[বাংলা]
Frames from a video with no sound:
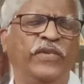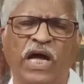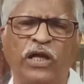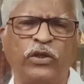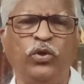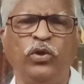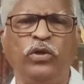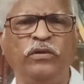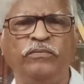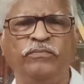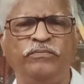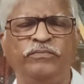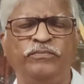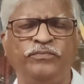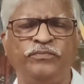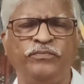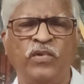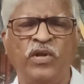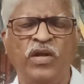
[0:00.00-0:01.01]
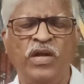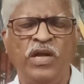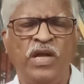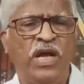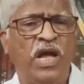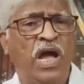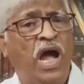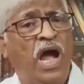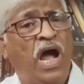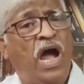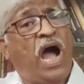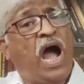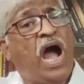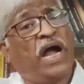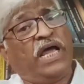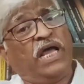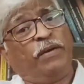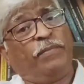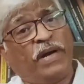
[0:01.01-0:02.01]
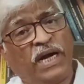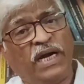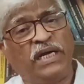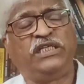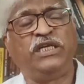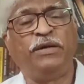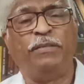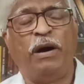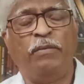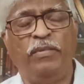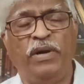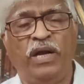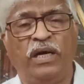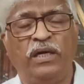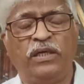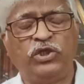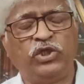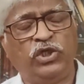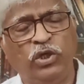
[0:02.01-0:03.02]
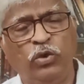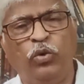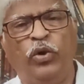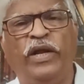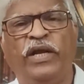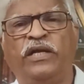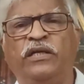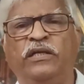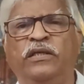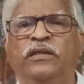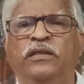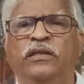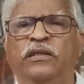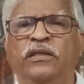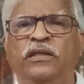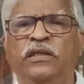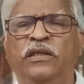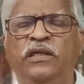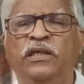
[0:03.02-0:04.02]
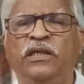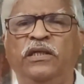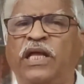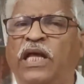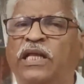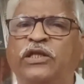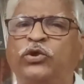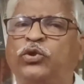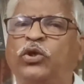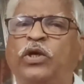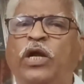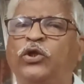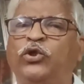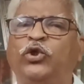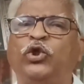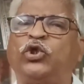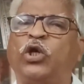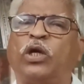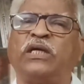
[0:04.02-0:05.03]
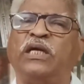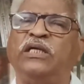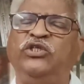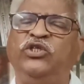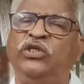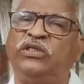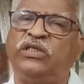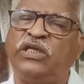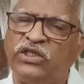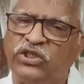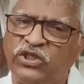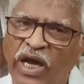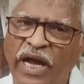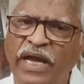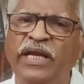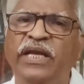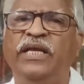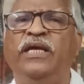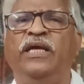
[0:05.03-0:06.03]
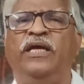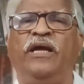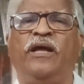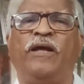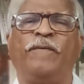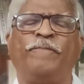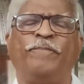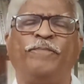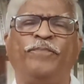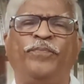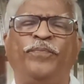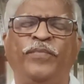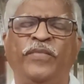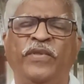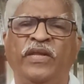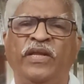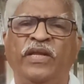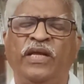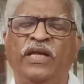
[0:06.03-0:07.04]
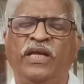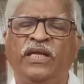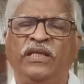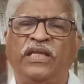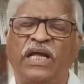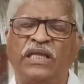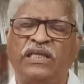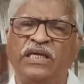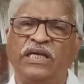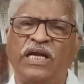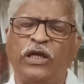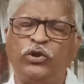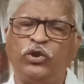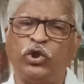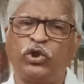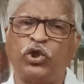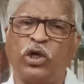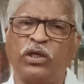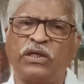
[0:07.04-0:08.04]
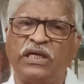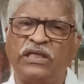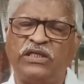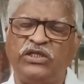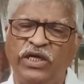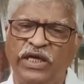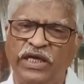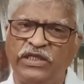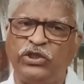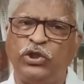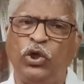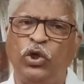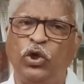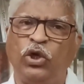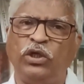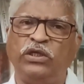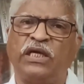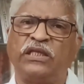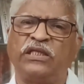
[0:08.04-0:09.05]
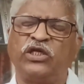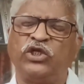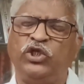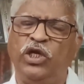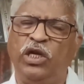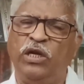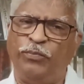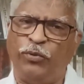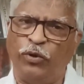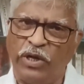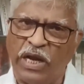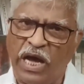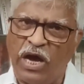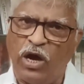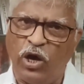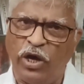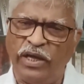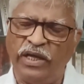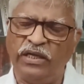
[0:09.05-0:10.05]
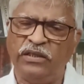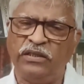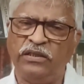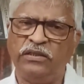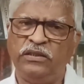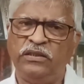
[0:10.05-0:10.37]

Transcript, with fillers: না তো আগের বারের যে মামলা সিঙ্গুরের তাতে তো রাজ্য সরকার জিততে চায়নি তাতে রাজ্য সরকার চেয়েছিল যাতে শিল্প না হয়